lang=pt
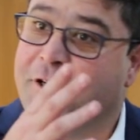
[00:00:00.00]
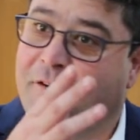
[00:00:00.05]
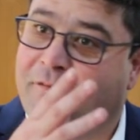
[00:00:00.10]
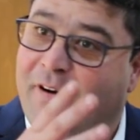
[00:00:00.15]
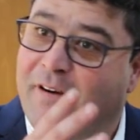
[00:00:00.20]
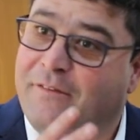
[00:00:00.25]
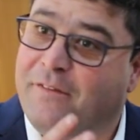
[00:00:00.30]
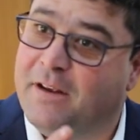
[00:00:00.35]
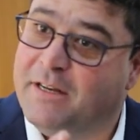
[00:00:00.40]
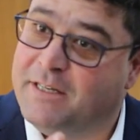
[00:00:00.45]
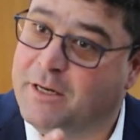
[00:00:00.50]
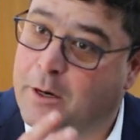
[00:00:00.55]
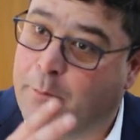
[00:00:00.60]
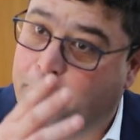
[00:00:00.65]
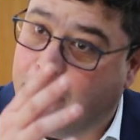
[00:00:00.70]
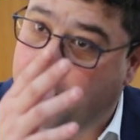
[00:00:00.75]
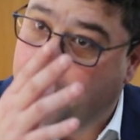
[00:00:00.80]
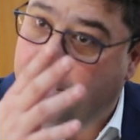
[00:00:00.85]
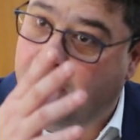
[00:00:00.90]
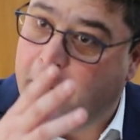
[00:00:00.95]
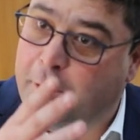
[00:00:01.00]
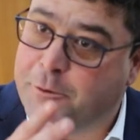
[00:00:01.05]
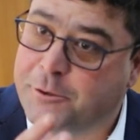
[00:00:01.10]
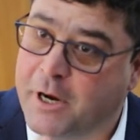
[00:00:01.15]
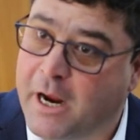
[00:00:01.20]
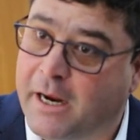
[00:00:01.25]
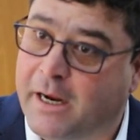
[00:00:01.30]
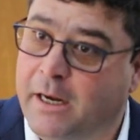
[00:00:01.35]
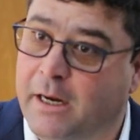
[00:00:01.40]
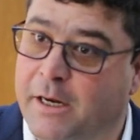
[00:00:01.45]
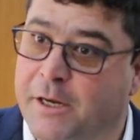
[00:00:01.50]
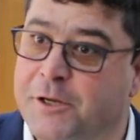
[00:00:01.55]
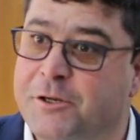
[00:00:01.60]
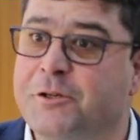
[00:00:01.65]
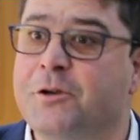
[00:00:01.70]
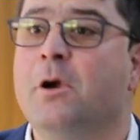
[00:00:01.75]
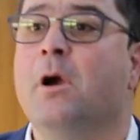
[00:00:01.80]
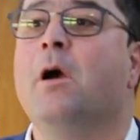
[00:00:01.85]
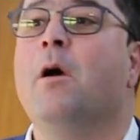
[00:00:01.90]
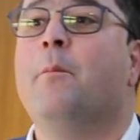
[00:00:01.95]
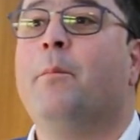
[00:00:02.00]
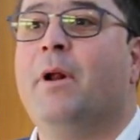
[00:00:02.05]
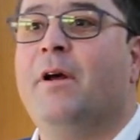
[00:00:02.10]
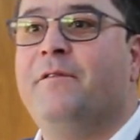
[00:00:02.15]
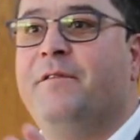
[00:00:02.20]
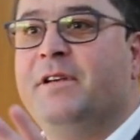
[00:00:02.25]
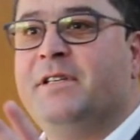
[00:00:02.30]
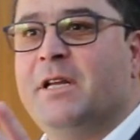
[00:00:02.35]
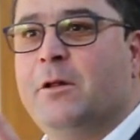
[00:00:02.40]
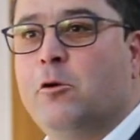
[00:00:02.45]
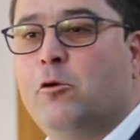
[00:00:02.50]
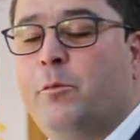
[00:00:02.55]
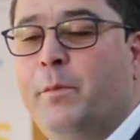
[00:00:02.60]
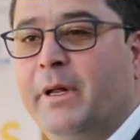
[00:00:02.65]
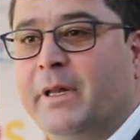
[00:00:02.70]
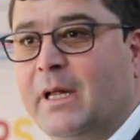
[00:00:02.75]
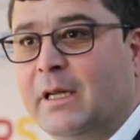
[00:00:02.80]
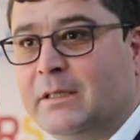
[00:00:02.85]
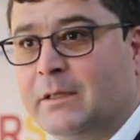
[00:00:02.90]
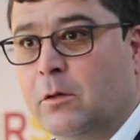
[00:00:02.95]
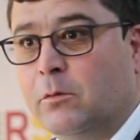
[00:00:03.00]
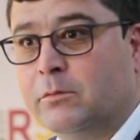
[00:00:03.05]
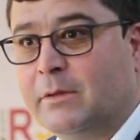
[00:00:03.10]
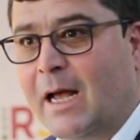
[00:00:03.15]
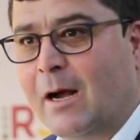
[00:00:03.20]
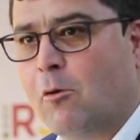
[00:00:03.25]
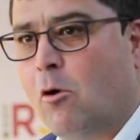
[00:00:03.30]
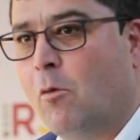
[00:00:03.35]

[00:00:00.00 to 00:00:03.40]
já vai fazer o primeiro checklist para ver se a documentação está